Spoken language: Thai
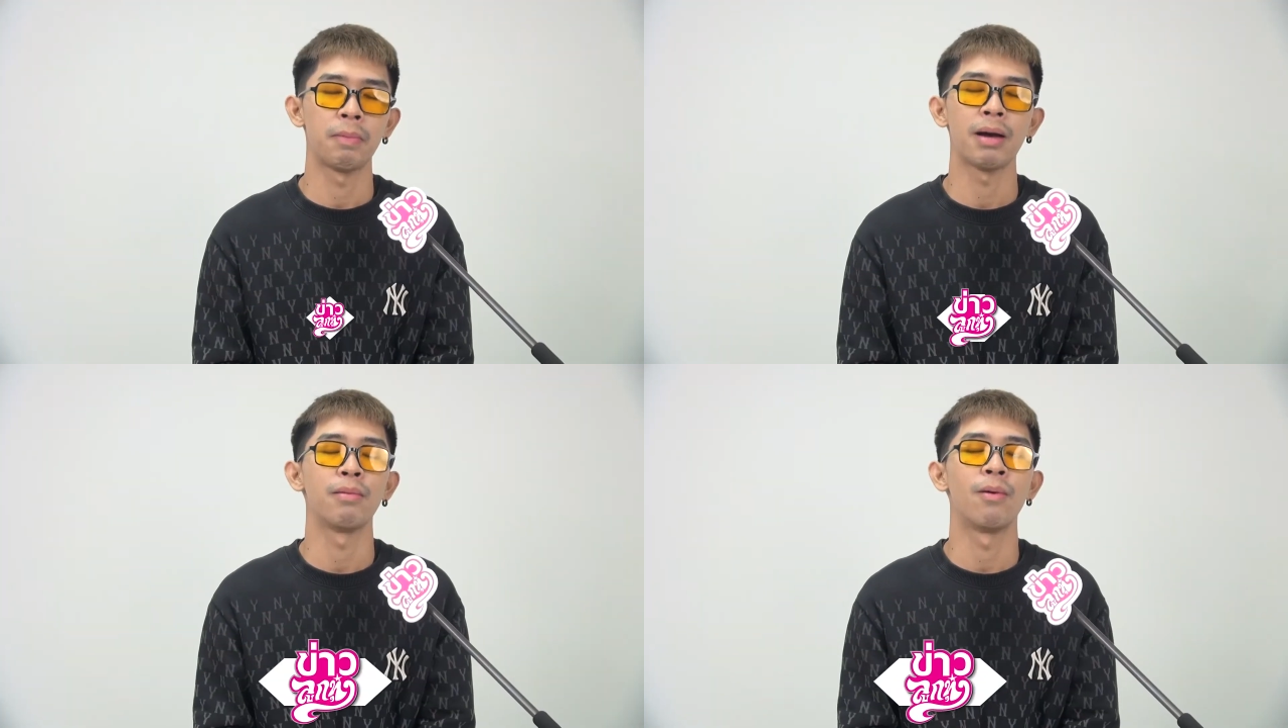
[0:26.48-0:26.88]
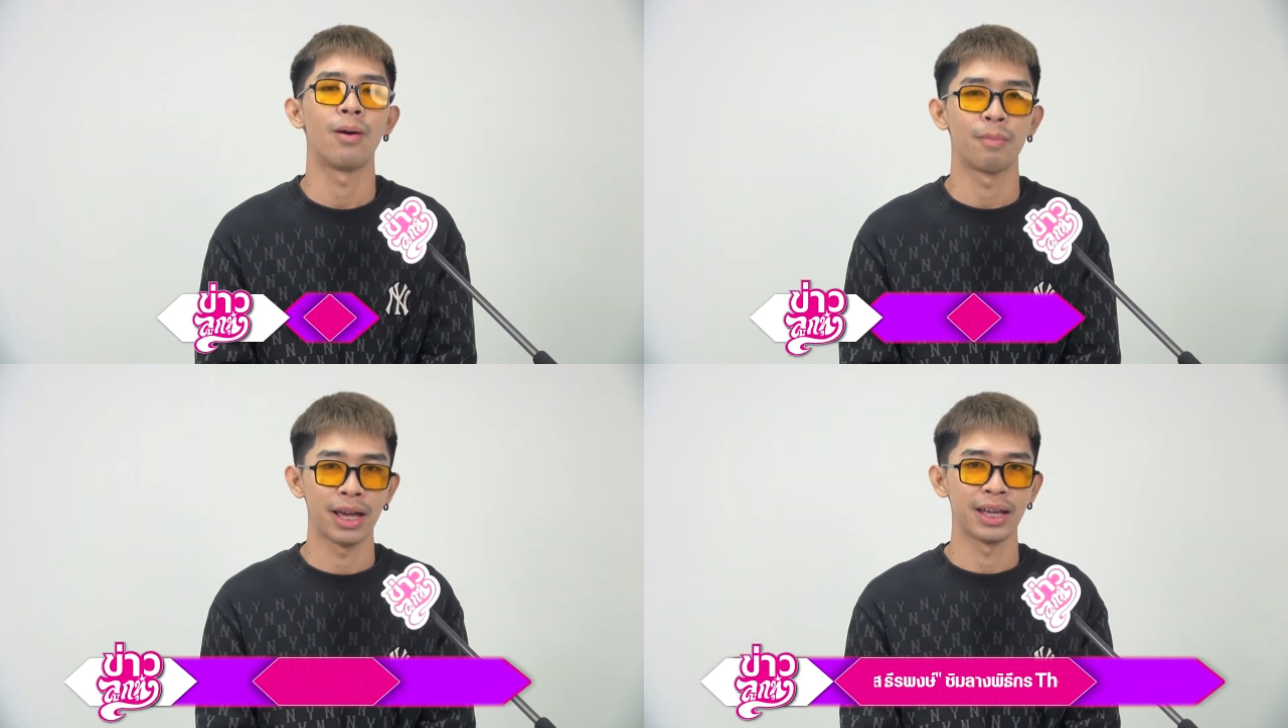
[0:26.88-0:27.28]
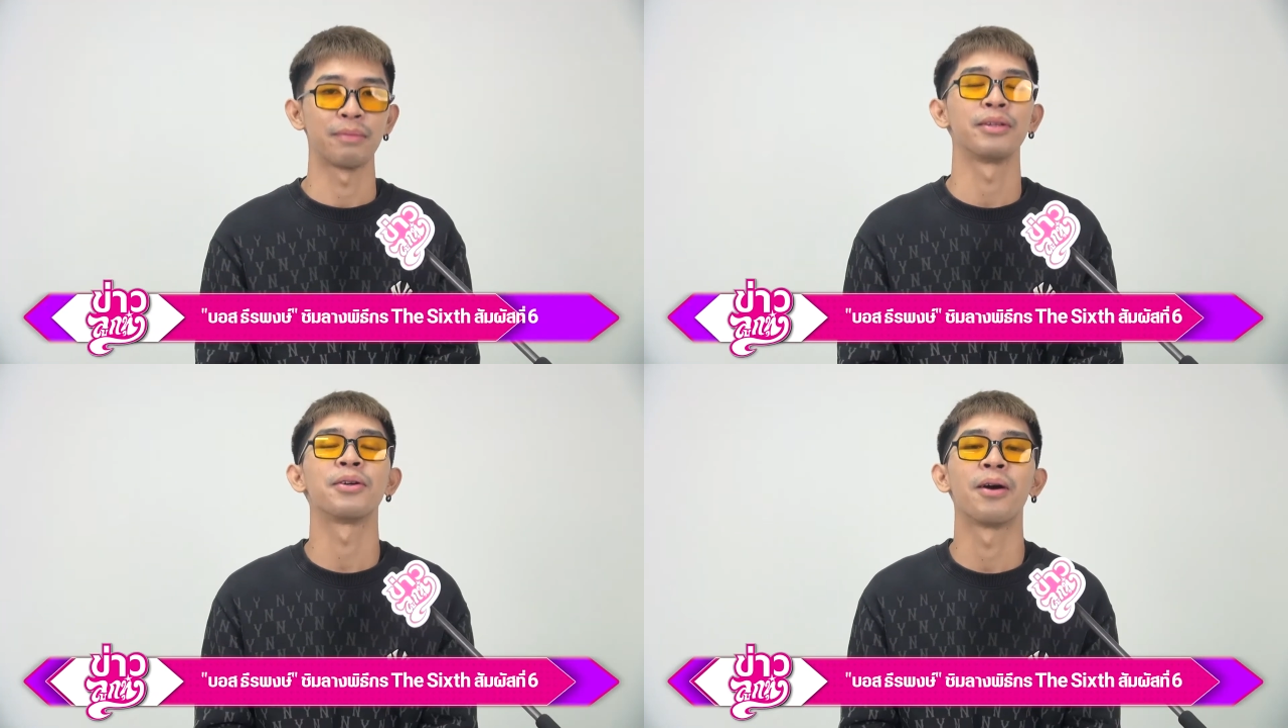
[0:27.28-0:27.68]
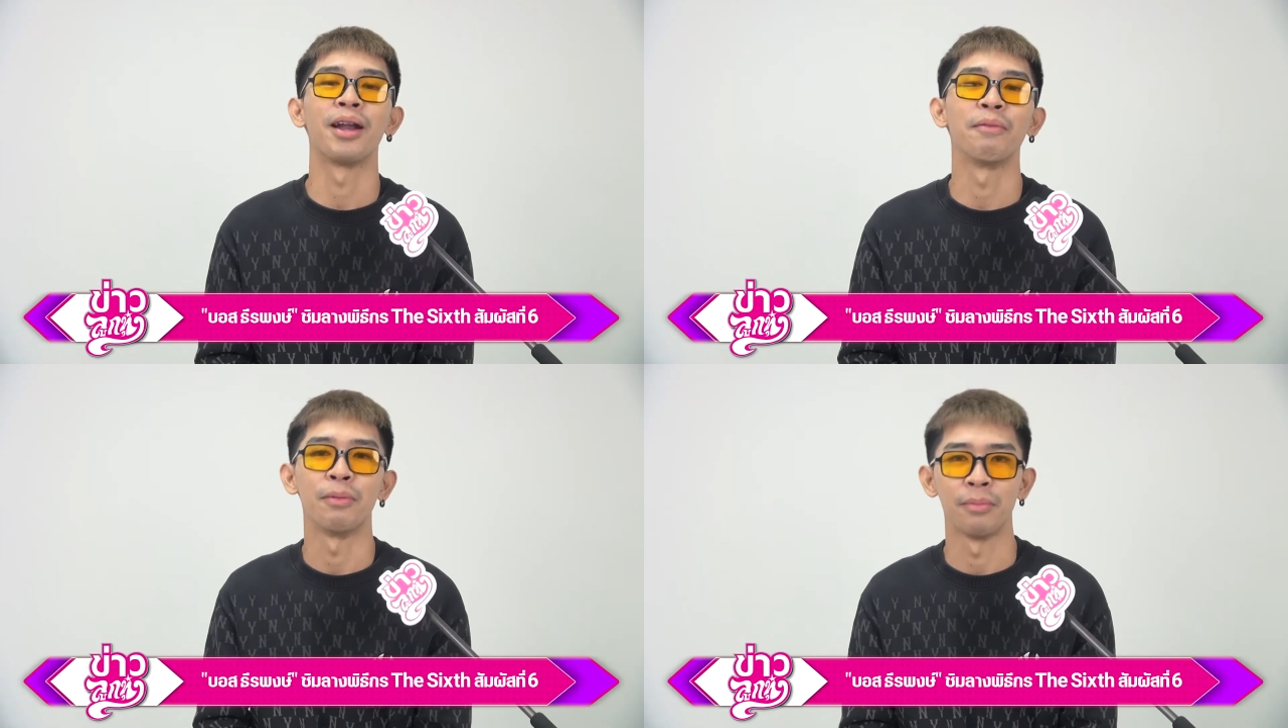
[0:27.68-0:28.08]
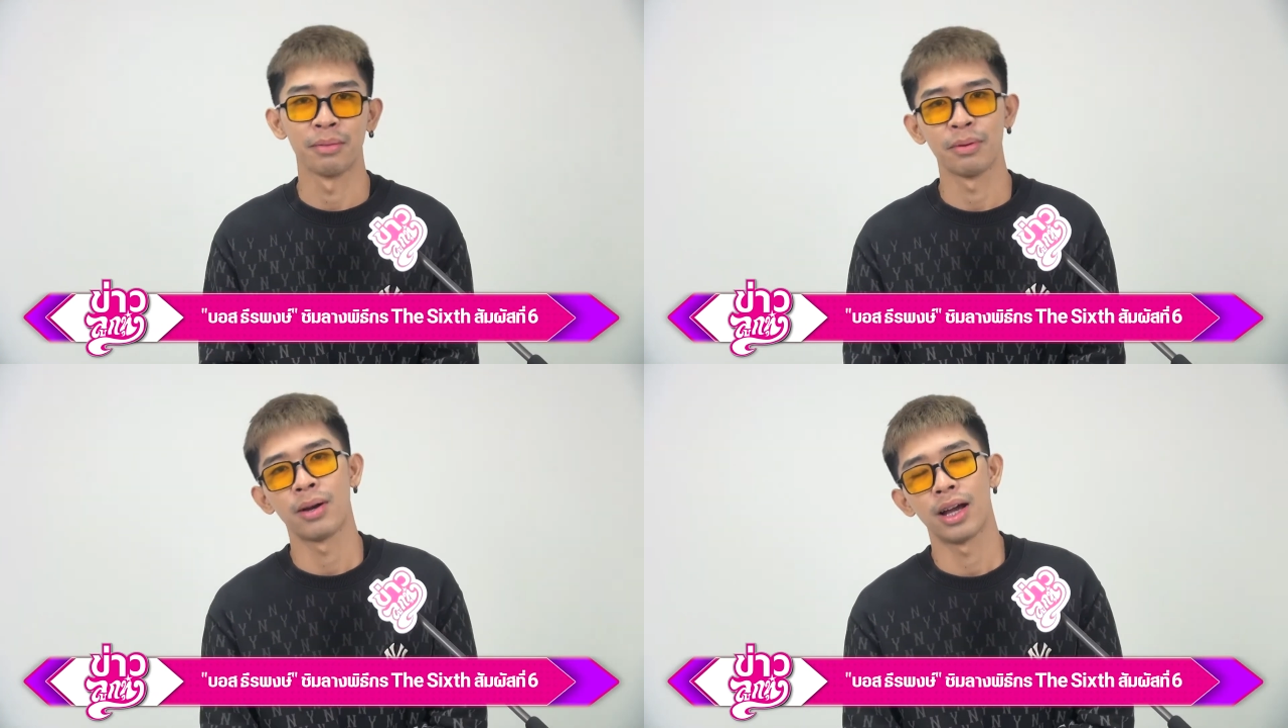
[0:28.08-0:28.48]
บ้าๆบอๆไปครับพิธีกรผม
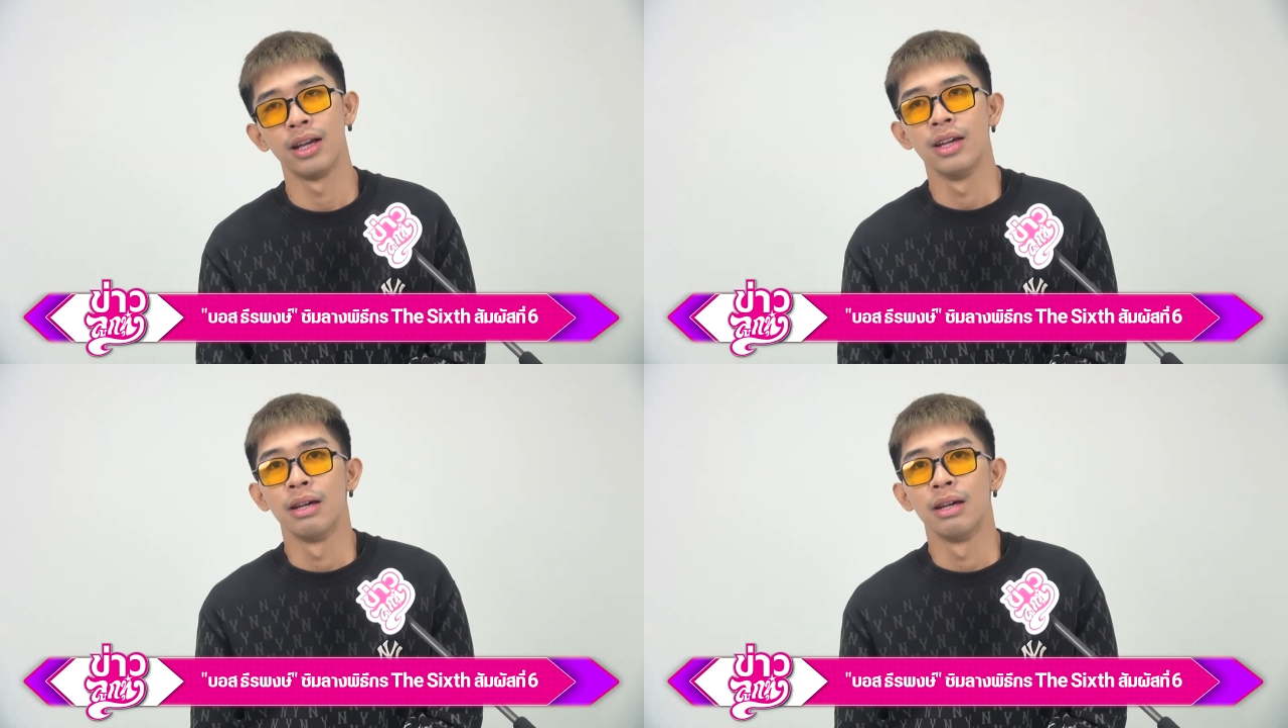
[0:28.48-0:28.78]
เพราะว่า